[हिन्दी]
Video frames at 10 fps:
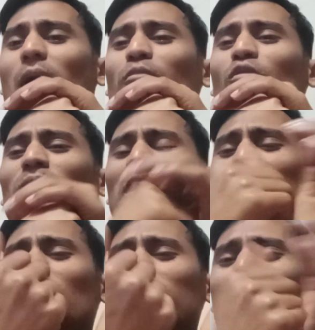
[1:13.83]
आपको
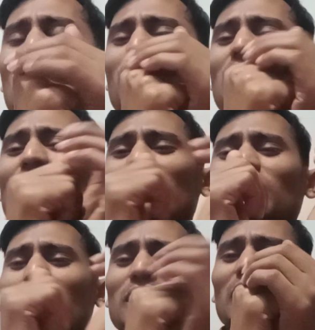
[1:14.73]
बस जब टाइम मिलेगा
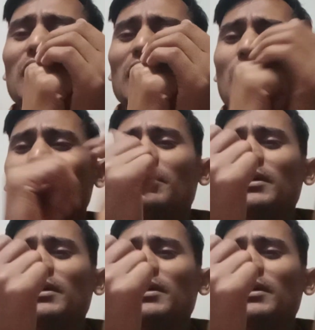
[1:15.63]
तब आप देख लेंगे आपके